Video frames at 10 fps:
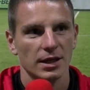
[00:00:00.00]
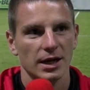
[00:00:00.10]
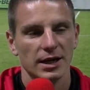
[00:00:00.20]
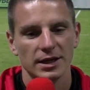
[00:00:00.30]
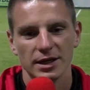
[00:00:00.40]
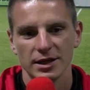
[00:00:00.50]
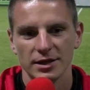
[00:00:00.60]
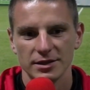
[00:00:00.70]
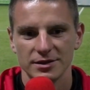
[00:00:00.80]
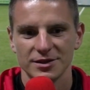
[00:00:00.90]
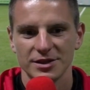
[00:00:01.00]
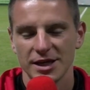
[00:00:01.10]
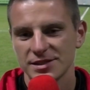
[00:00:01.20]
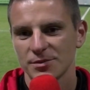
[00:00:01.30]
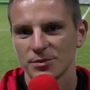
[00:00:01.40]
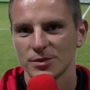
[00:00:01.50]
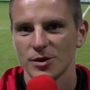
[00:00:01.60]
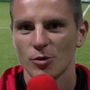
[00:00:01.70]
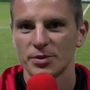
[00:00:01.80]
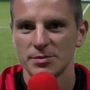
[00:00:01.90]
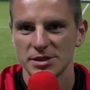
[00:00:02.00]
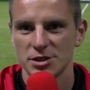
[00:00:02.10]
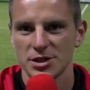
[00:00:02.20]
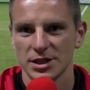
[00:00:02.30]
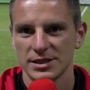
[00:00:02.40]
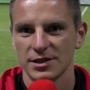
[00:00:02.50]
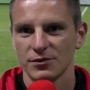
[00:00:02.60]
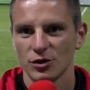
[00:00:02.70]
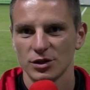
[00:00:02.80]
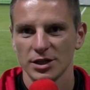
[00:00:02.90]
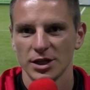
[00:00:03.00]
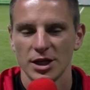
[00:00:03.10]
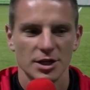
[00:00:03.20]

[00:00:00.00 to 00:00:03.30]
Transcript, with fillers: ale jestem optymistycznie nastawiony.